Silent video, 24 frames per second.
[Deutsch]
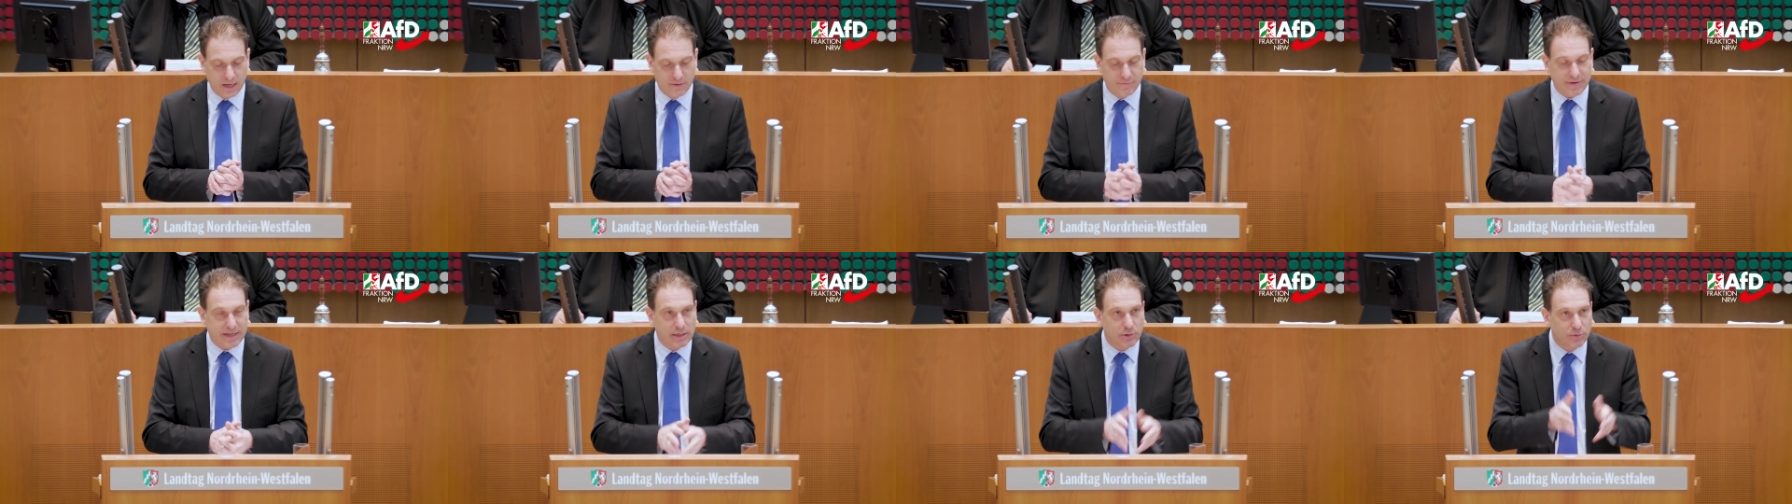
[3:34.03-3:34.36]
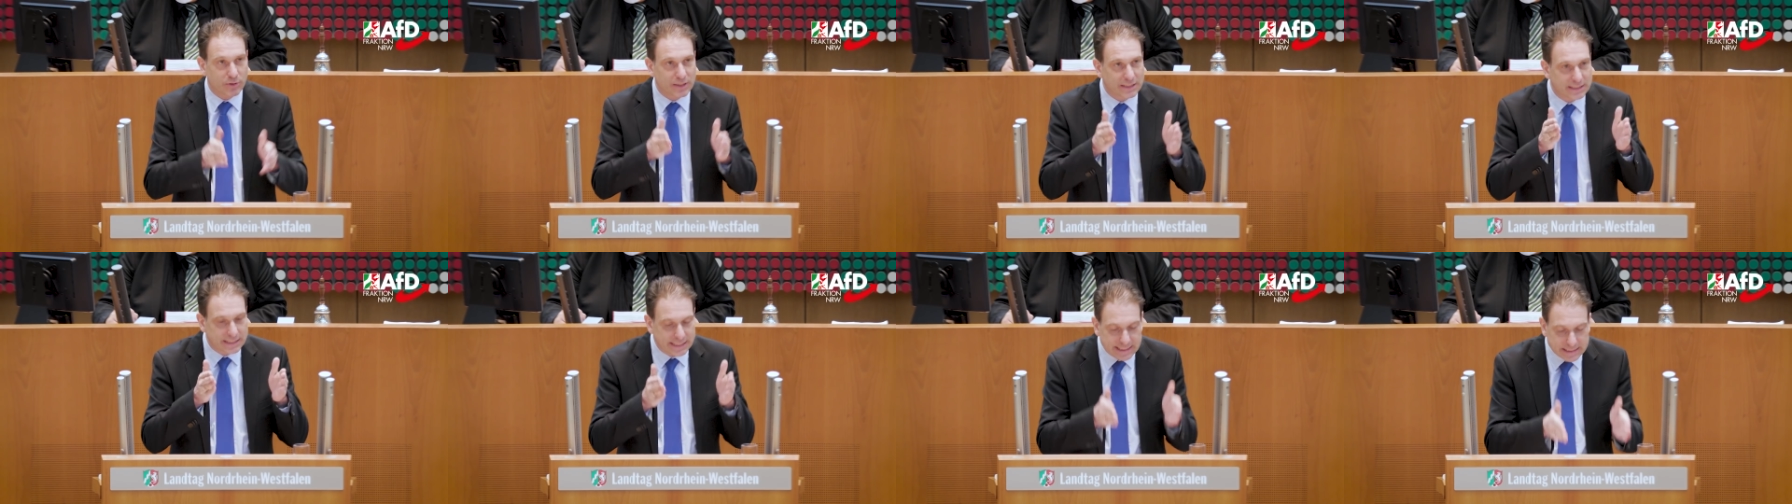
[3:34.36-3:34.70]
Wenn
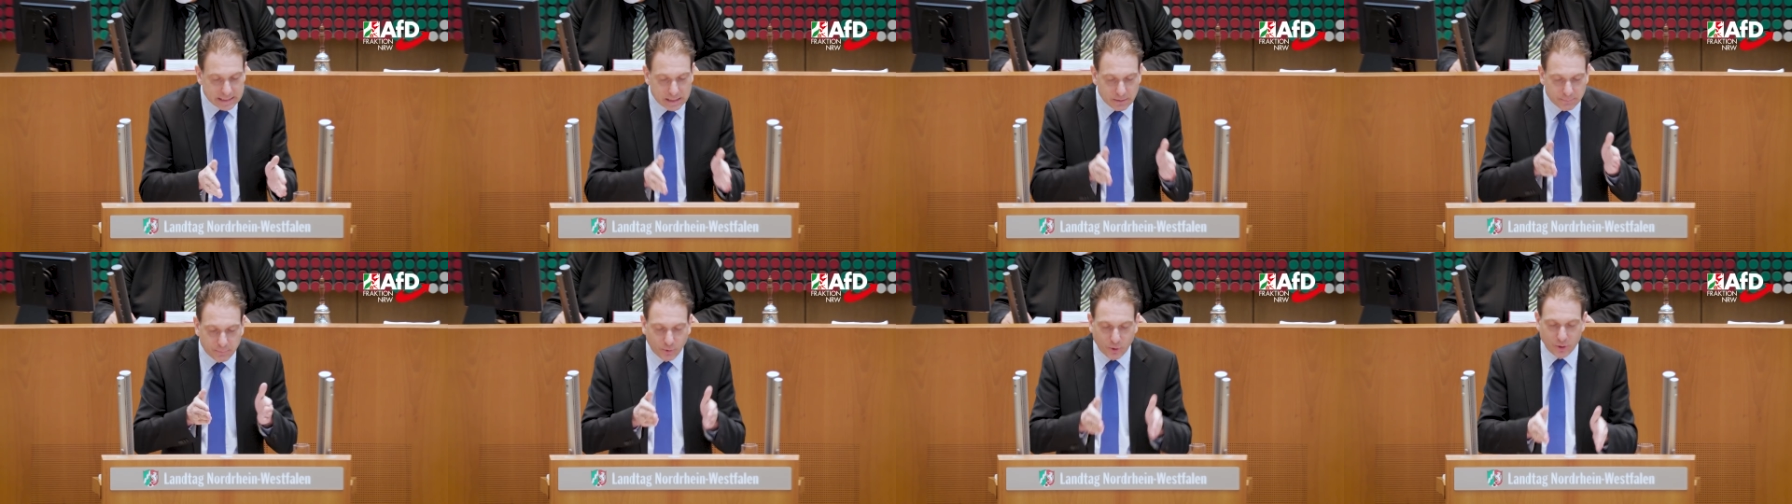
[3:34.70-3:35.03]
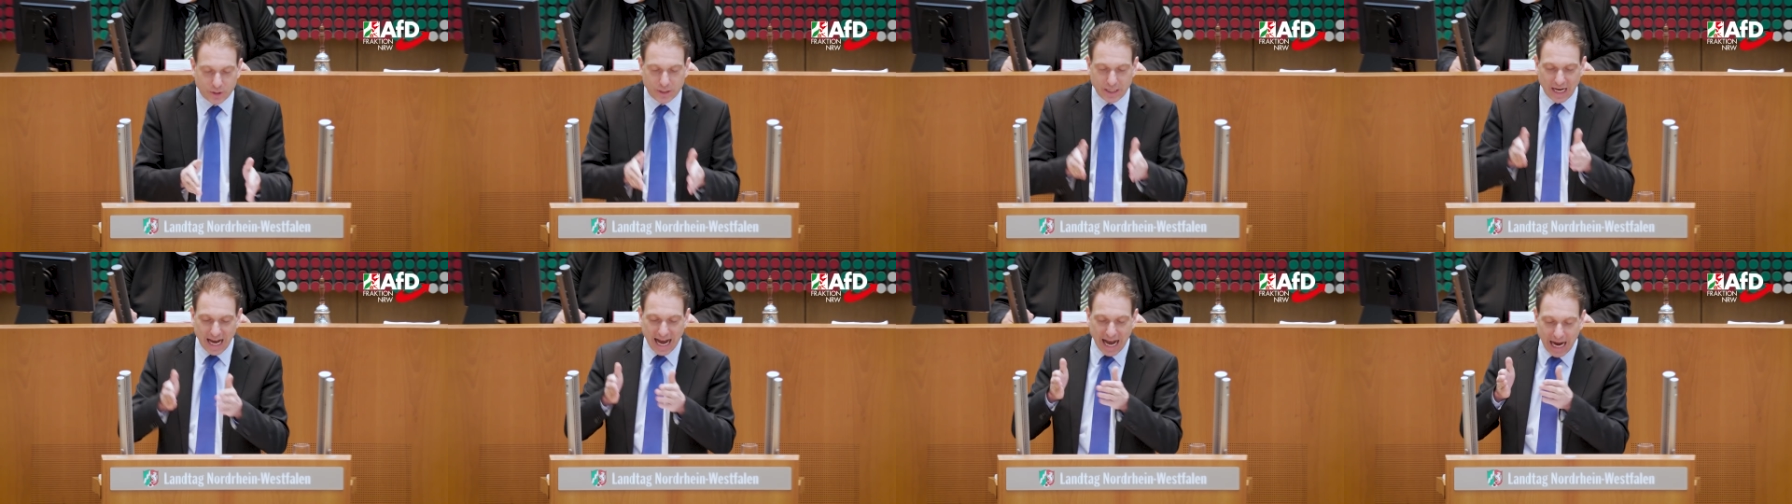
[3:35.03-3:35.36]
nun diese
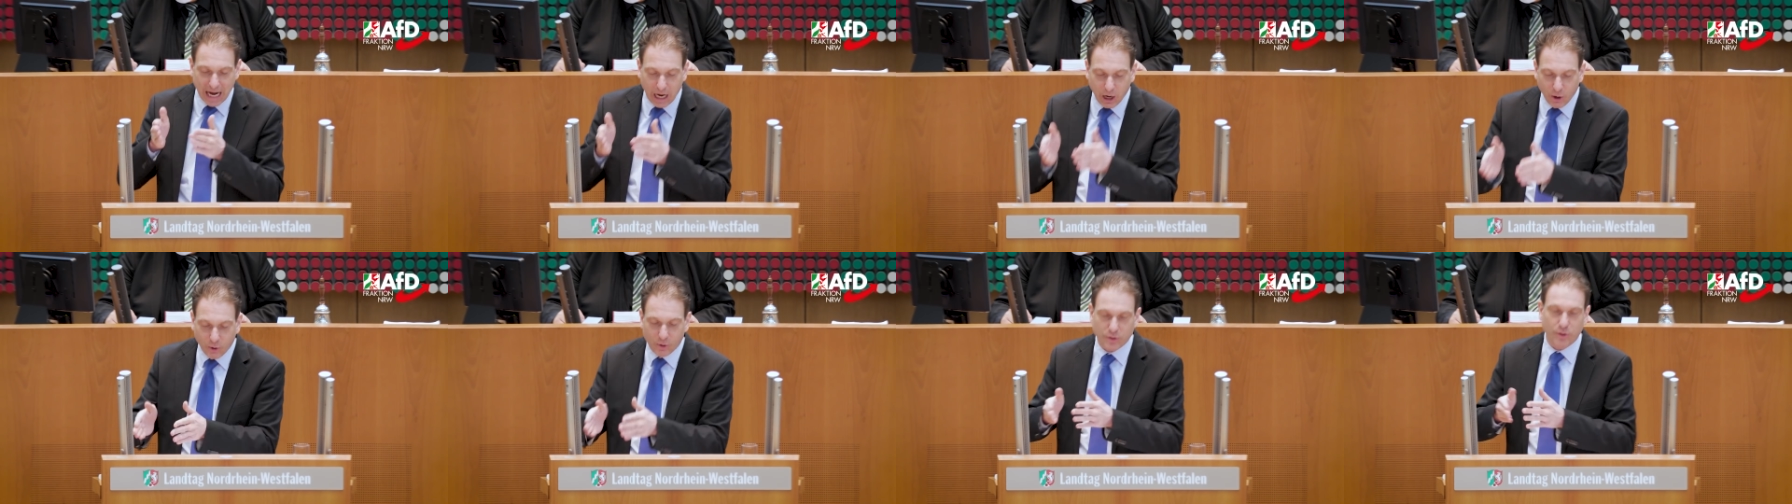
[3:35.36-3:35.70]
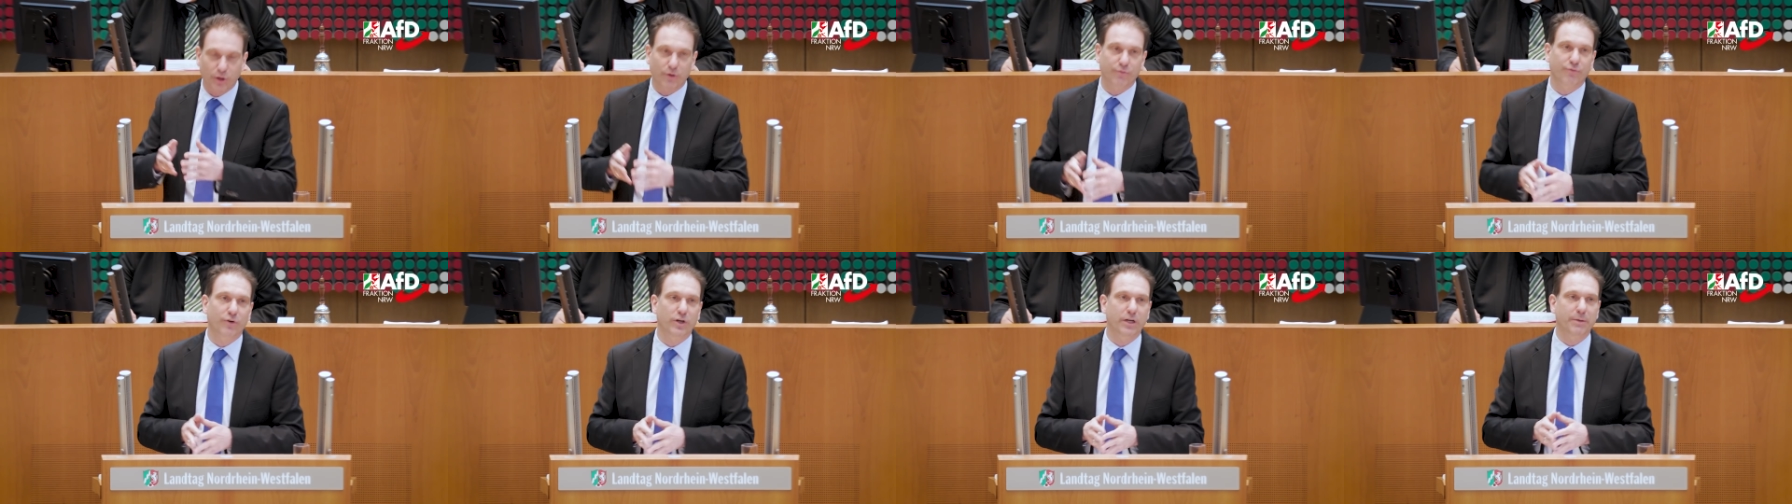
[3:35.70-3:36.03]
Brücke auch
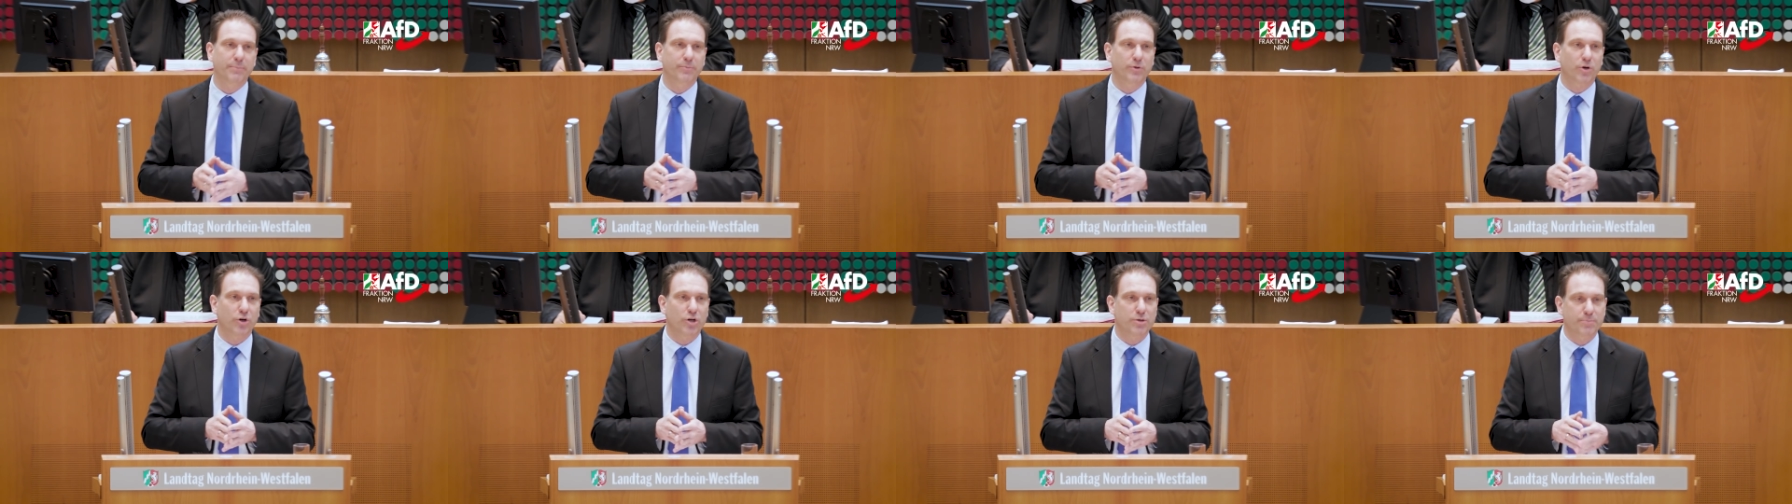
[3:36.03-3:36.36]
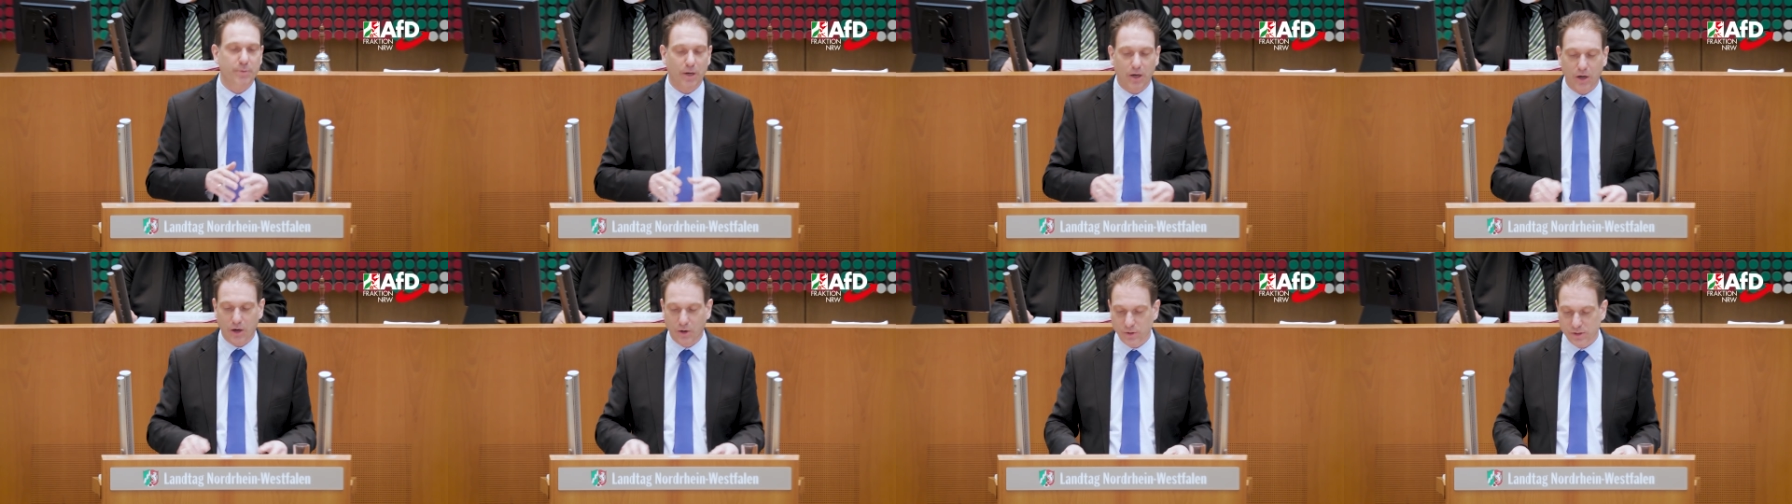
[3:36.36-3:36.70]
noch vor dem
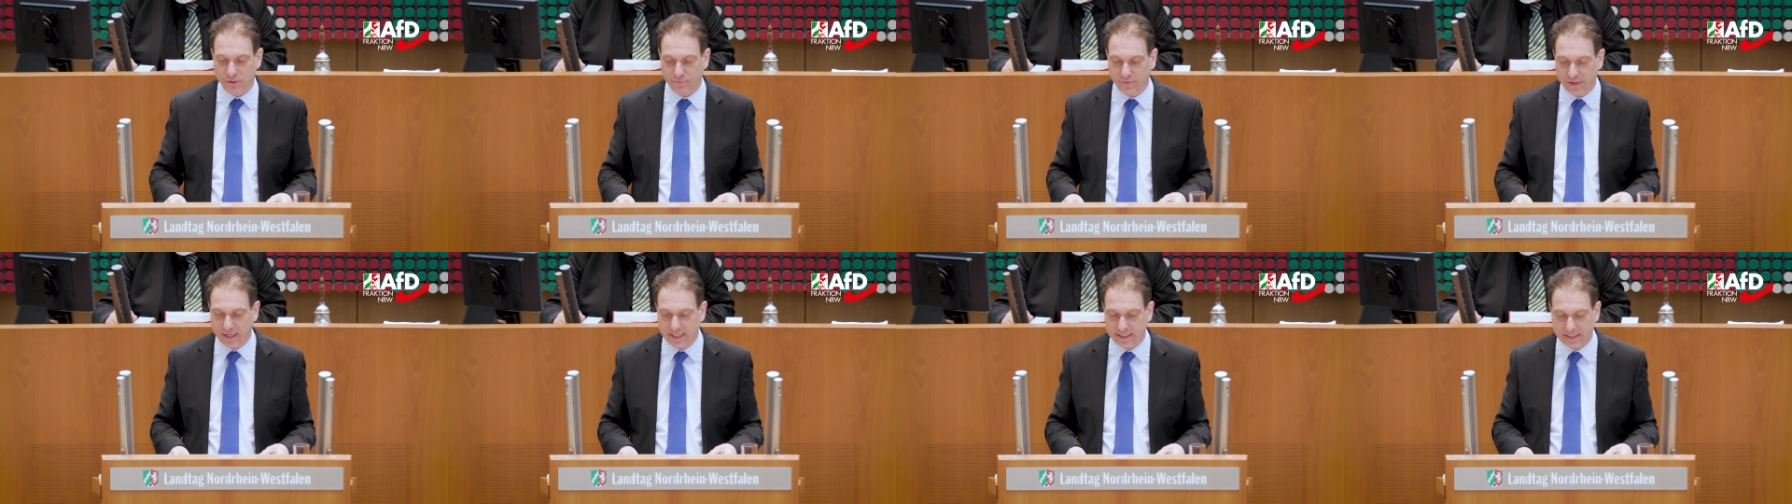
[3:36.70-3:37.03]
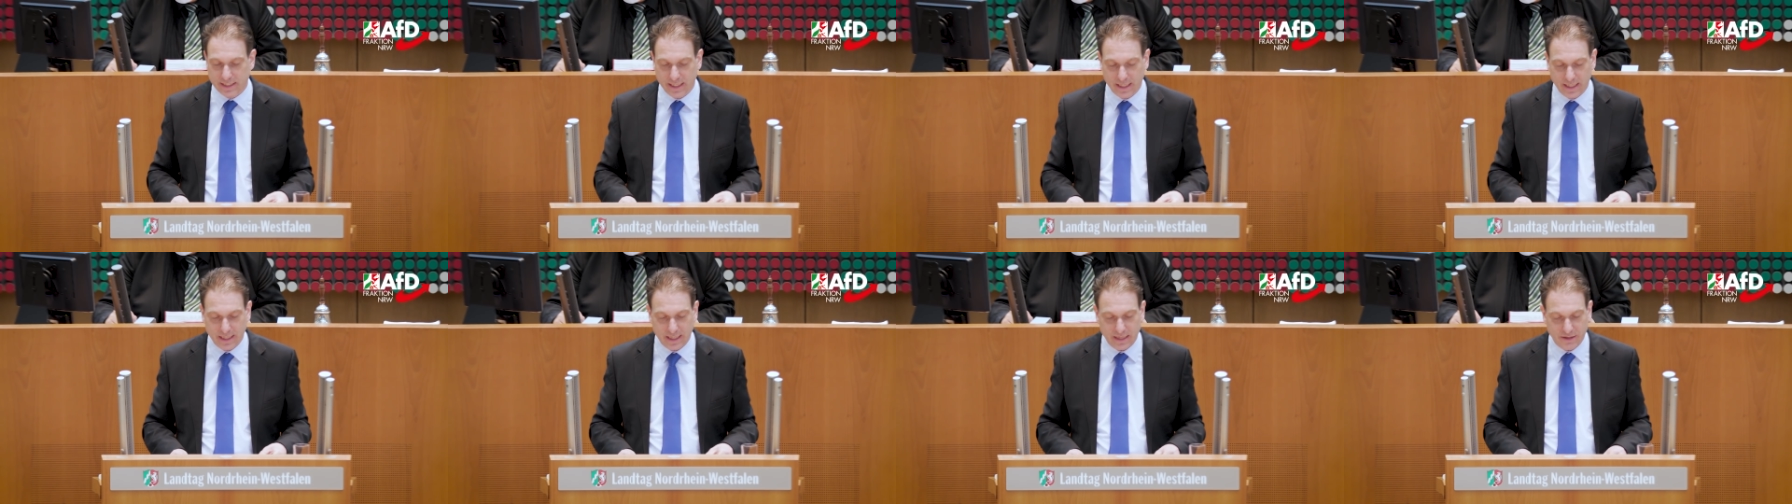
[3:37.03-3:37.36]
Neubau ausfällt,